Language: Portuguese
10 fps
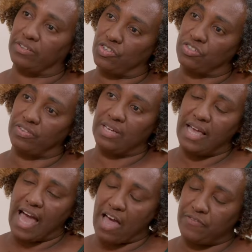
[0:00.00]
A, gente,
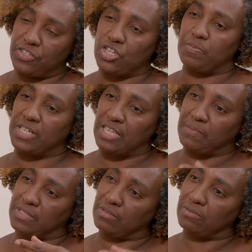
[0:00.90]
a ficha de
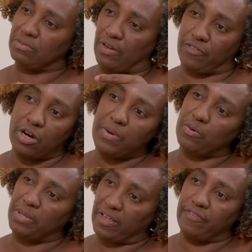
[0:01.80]
percepção, na forma
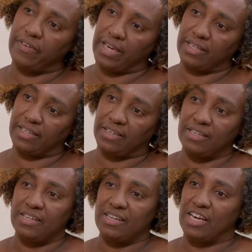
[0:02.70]
como ela é feita,
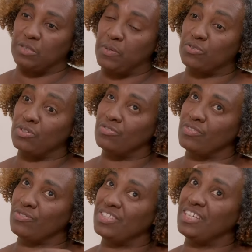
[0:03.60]
as pessoas
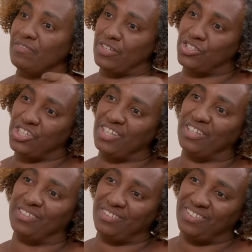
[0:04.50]
vão se
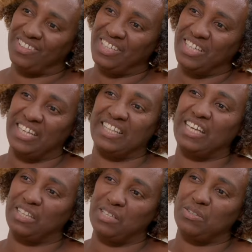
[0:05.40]
investigando e
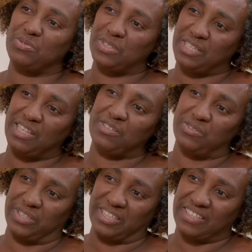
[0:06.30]
entendendo as suas
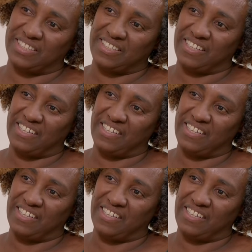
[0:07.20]
relações.